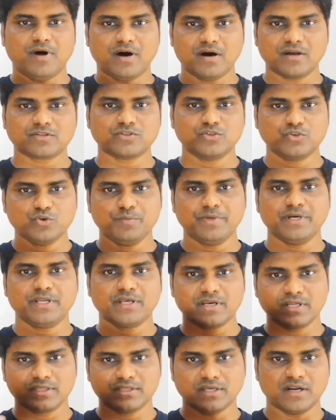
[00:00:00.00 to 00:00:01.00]
மார்ஸ்
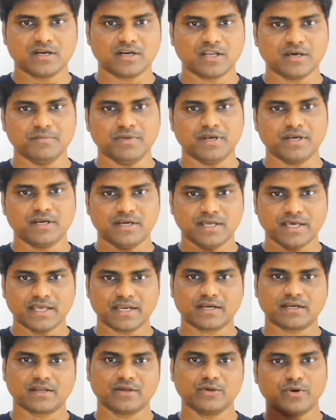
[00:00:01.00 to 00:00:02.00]
ஜூபிட்டர்னு தாண்டாமல்
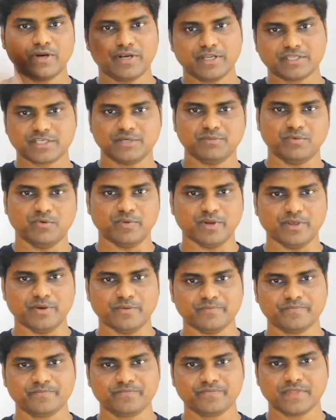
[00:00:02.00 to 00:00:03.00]
டைரெக்டாக யூரேனஸ்க்கு போக
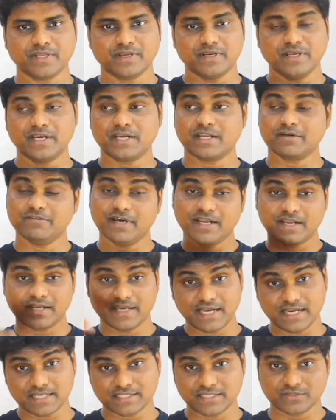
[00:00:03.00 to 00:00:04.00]
முடியும் டைரெக்டாக
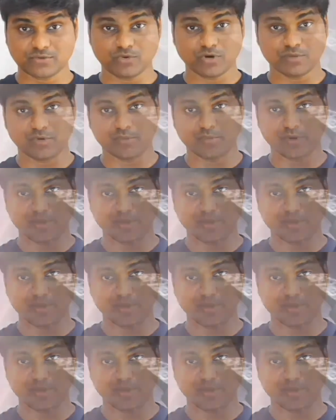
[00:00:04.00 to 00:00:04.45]
வேறு கேலக்சிஸ்